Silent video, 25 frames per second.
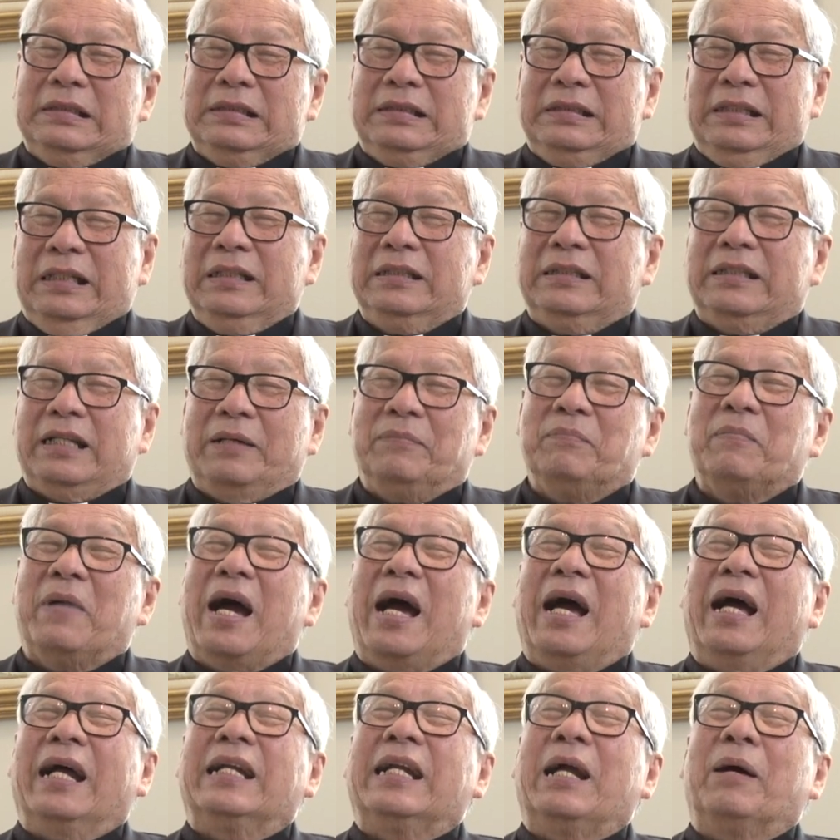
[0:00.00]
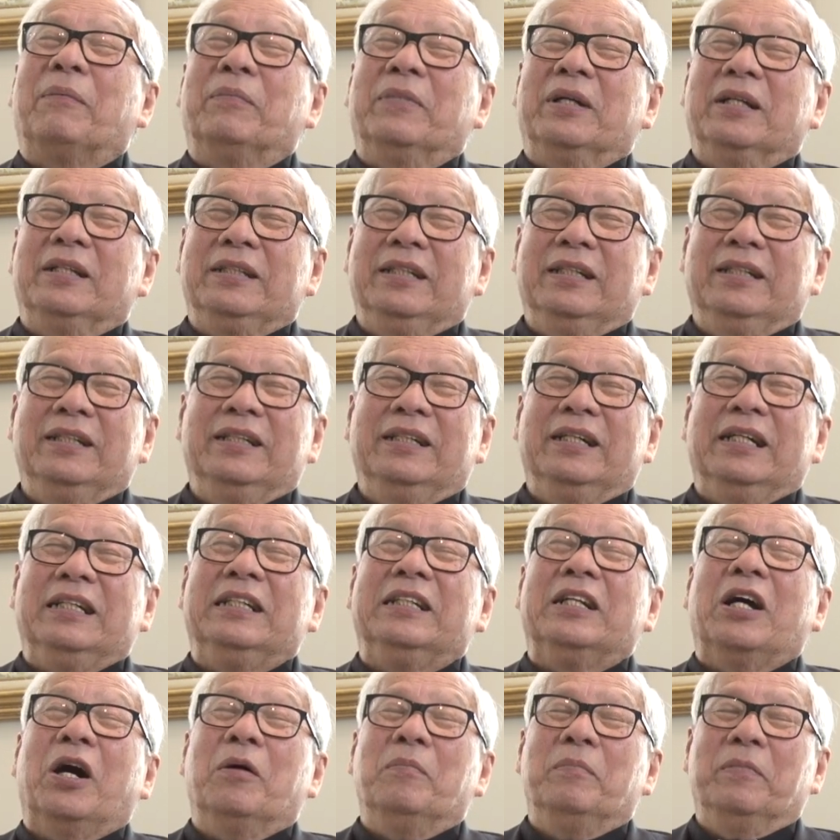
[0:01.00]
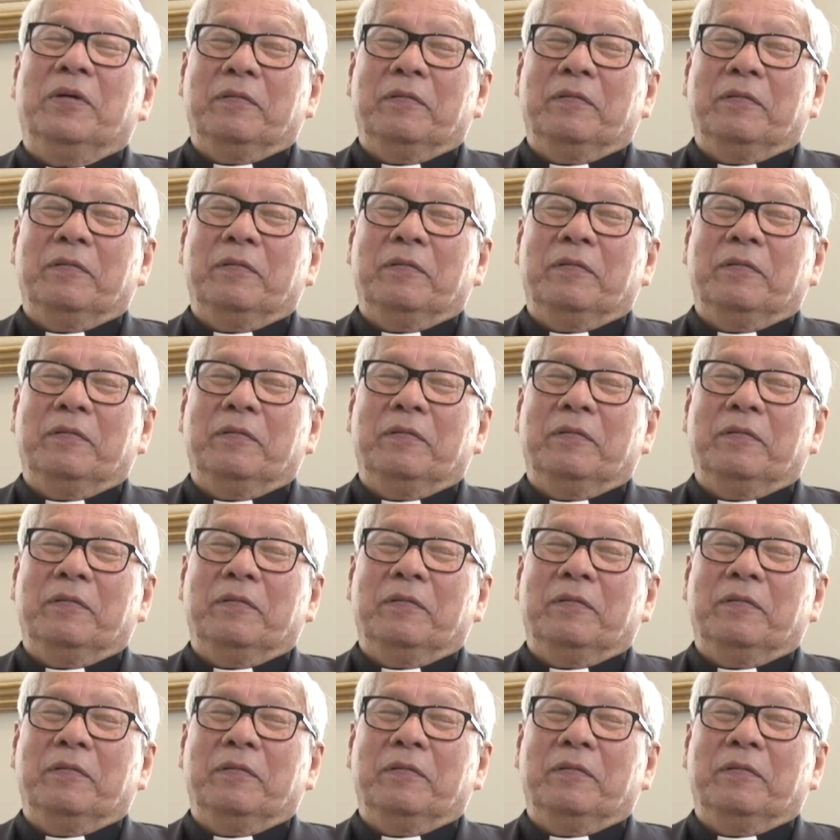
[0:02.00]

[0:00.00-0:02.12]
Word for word: những thai ma nằm ở những hình nộm